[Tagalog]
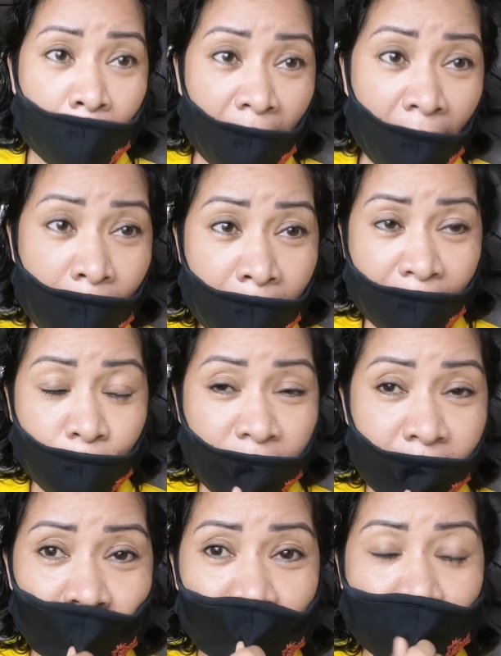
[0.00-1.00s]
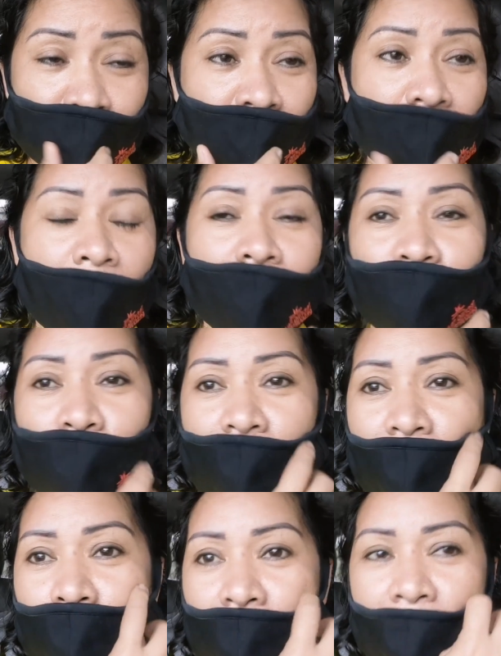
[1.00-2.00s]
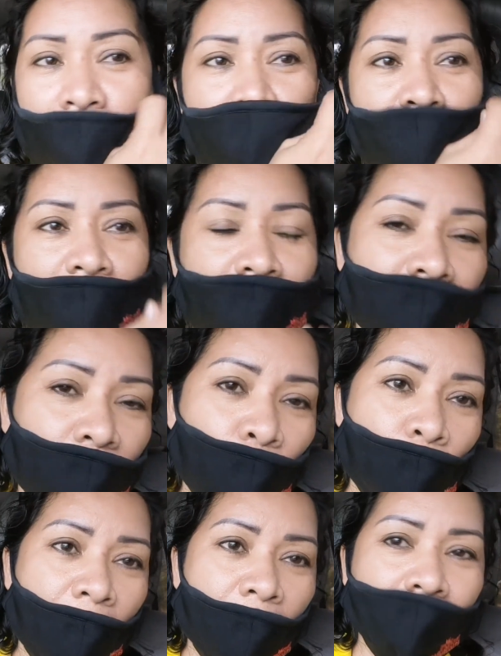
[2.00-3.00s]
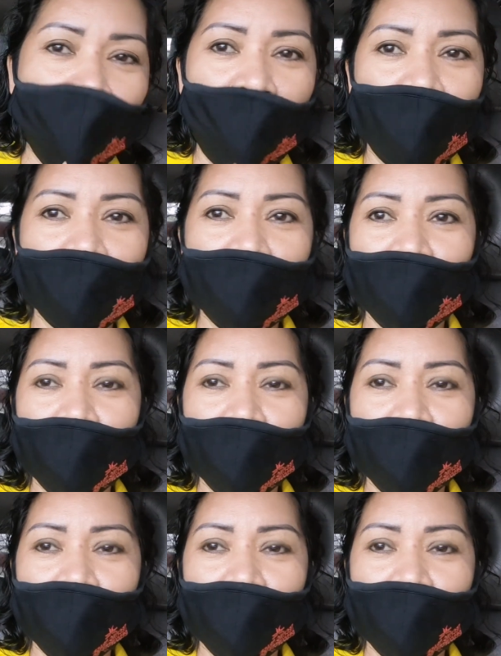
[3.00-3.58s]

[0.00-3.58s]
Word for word: Mga bay continuous tayo mga bay. Magandang umaga.